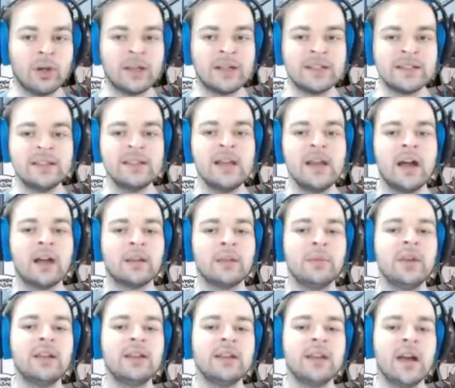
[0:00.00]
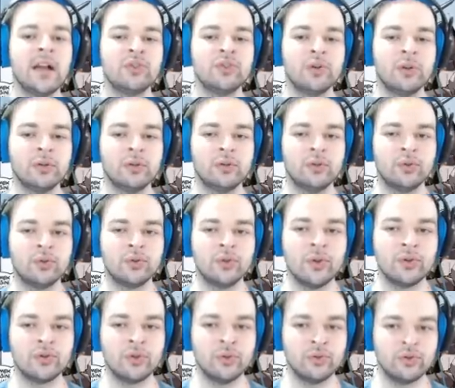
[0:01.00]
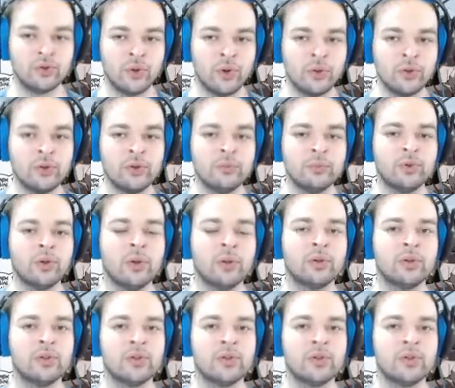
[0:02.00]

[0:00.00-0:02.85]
Kızın yardıma ihtiyacı olduğunu düşünüyor çünkü zor durumda olduğunu